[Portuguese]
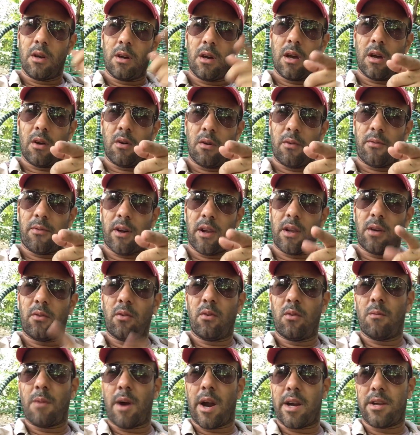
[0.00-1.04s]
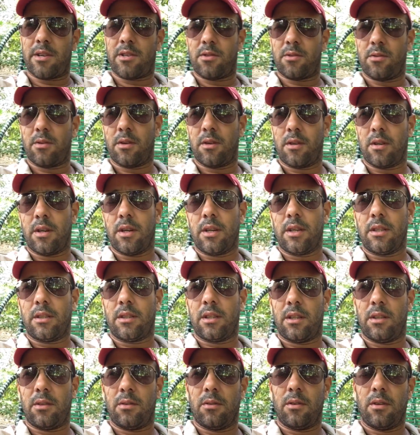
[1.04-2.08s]
É, fala com o Márcio,
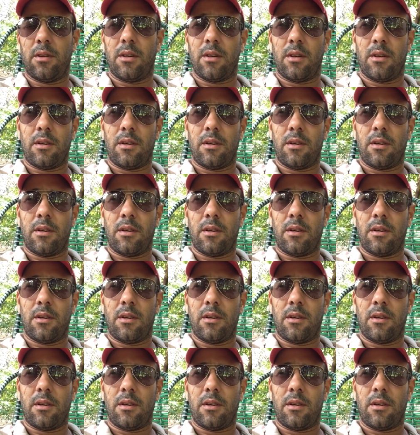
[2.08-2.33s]
entendeu?